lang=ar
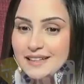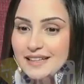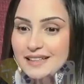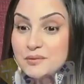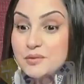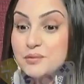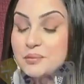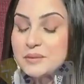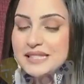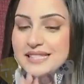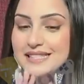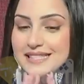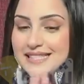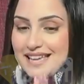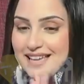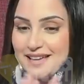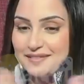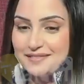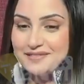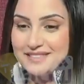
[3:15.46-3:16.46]
خدمت
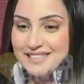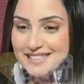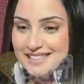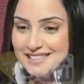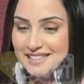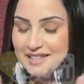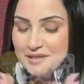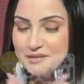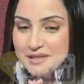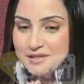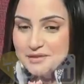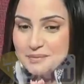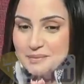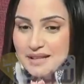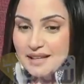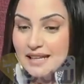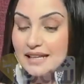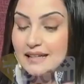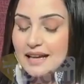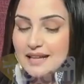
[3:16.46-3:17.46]
بزاف ديال الحوايج في
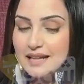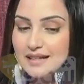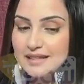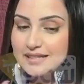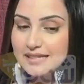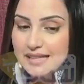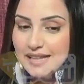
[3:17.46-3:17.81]
ملك آه،